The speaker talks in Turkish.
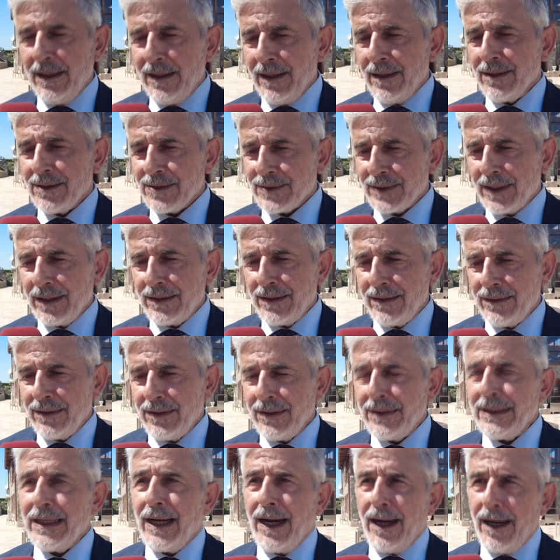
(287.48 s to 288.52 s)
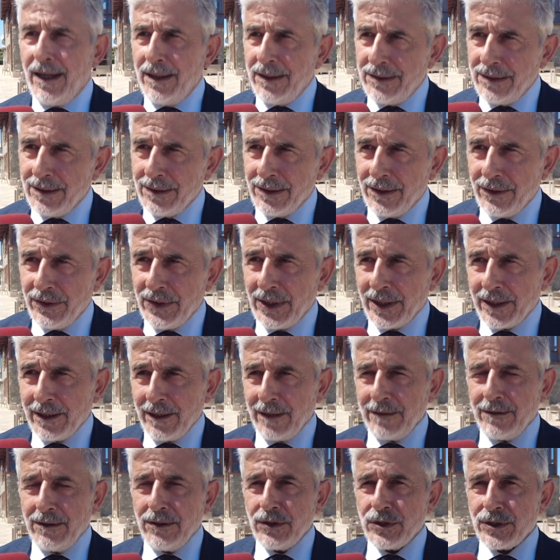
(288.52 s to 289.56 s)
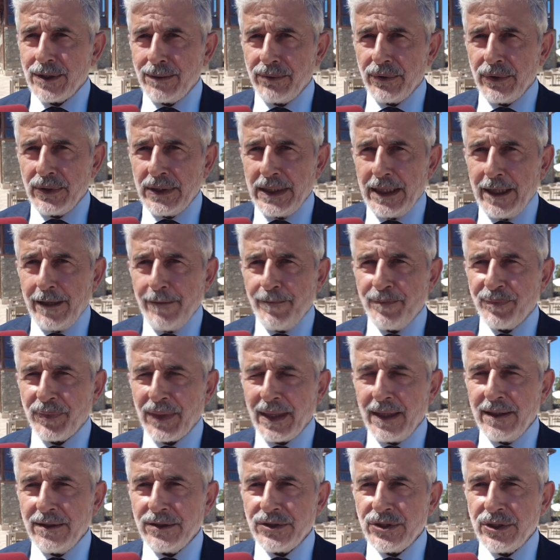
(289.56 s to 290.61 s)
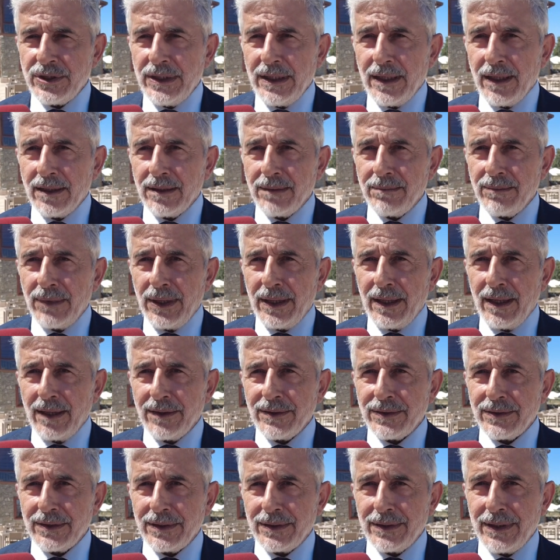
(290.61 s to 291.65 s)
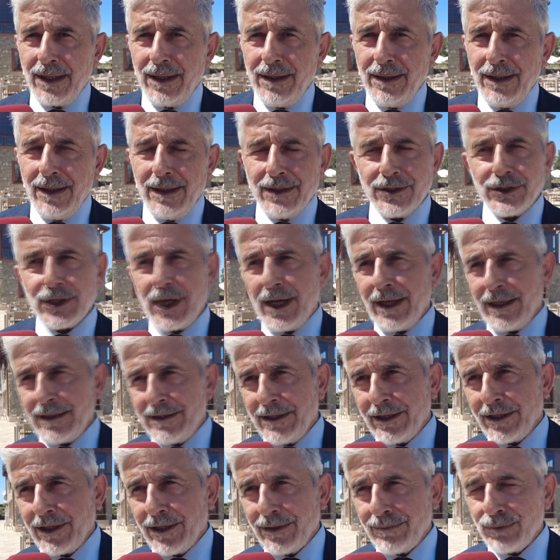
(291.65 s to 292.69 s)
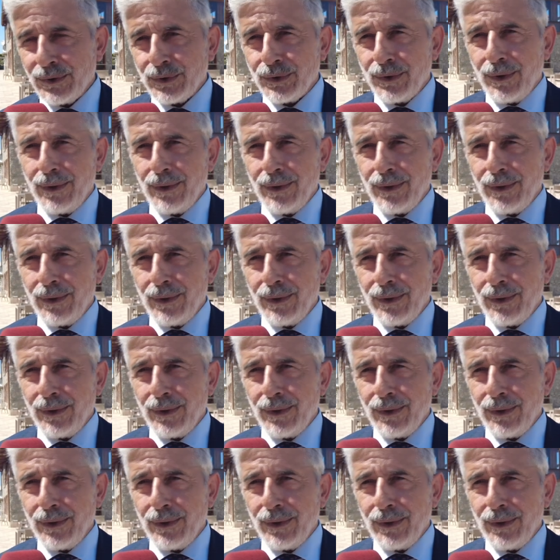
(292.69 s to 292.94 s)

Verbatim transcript: e, sadedinde Aydın'ın da kendi çapında e, ciddi adımlar attığına şahitlik etmiş